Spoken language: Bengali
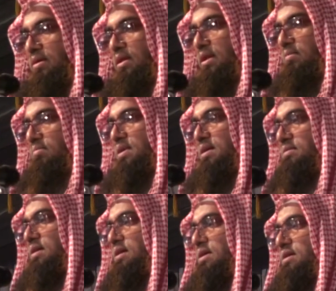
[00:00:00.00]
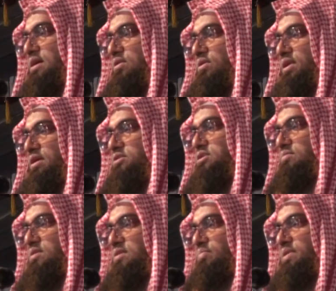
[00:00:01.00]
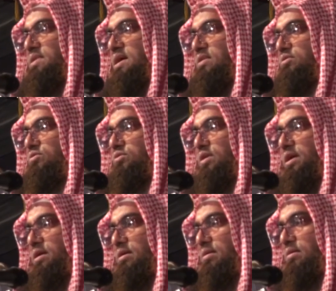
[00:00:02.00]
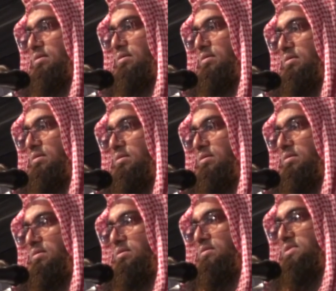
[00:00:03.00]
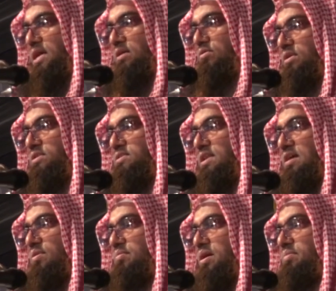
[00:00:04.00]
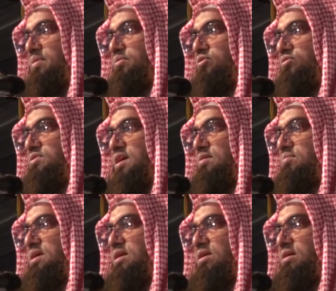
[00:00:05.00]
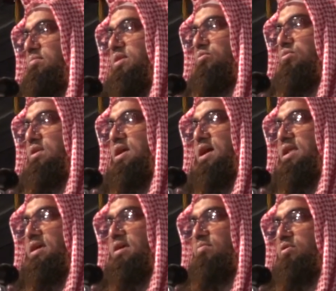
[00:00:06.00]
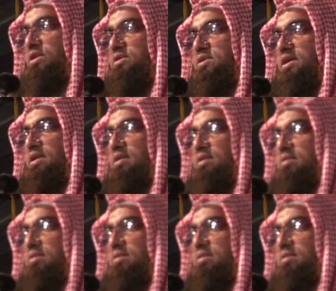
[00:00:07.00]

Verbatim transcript: ইলিম না থাকার কারণে সমাজে বেদাত ঢুকে শাইখুল ইসলাম ইমাম ইবনুত্তাইমিয়া রহমাতুল্লাহ আলহে বলেছেন